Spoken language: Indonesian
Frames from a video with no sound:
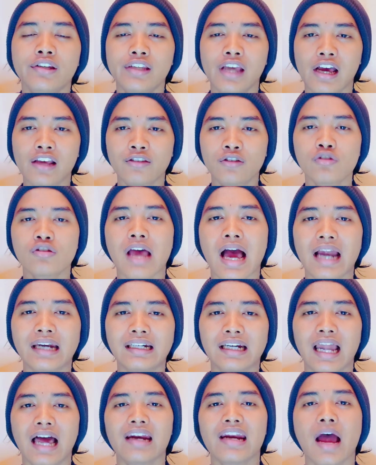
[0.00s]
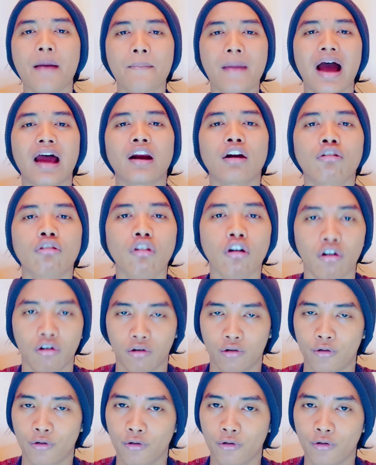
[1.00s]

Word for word: Yesus adalah nama roh.